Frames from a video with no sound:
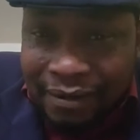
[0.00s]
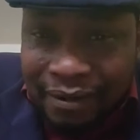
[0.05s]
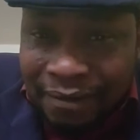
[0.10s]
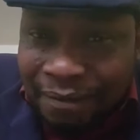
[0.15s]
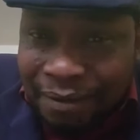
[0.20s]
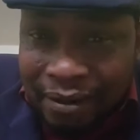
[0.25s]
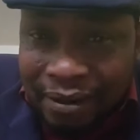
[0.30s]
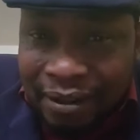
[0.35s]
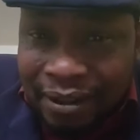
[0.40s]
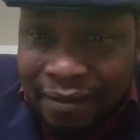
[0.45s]
Ce n'est
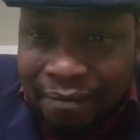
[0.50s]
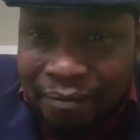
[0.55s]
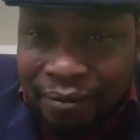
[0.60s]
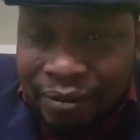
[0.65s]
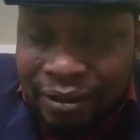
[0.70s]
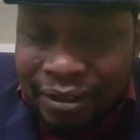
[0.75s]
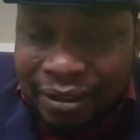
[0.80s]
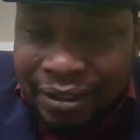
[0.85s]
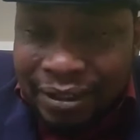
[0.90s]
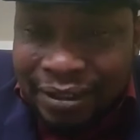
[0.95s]
pas de la
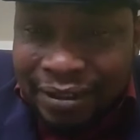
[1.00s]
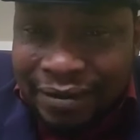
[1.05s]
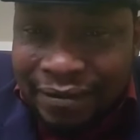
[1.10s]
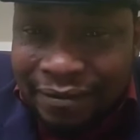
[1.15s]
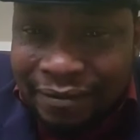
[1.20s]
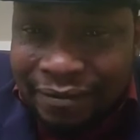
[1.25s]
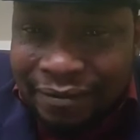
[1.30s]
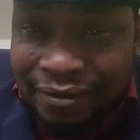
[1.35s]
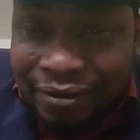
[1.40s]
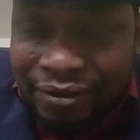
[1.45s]
politique.
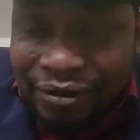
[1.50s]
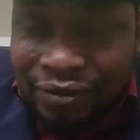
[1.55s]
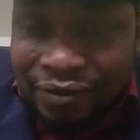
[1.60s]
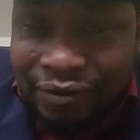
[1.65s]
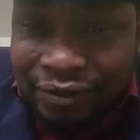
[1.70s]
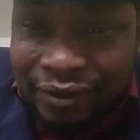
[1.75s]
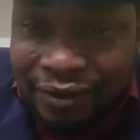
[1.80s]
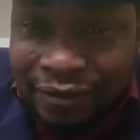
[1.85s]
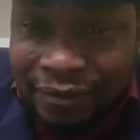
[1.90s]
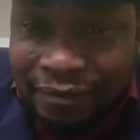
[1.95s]
Donc, je
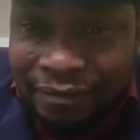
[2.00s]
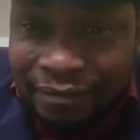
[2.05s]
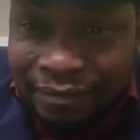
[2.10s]
vois.